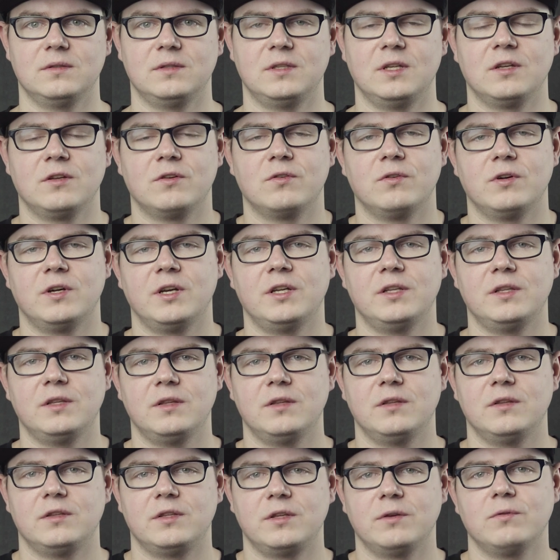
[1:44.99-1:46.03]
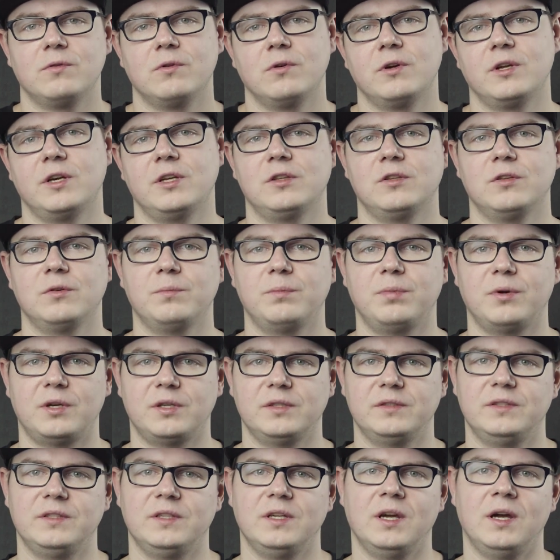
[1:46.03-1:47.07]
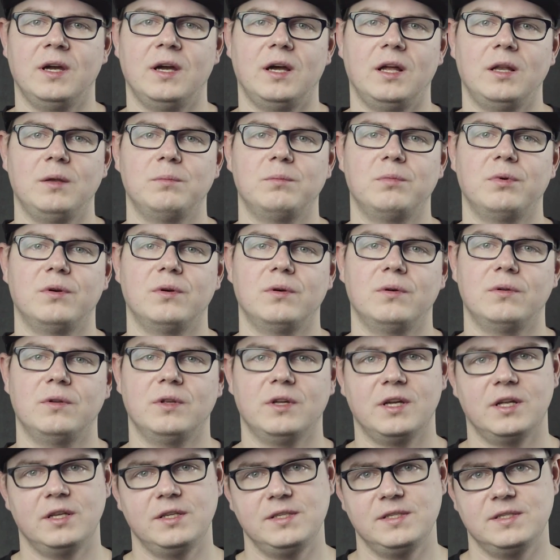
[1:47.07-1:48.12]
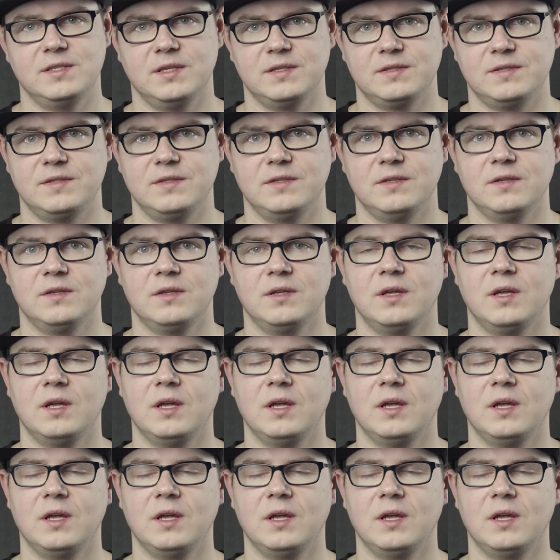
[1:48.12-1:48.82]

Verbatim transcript: ten konkret, tę konkretną porę dnia albo lokalizację.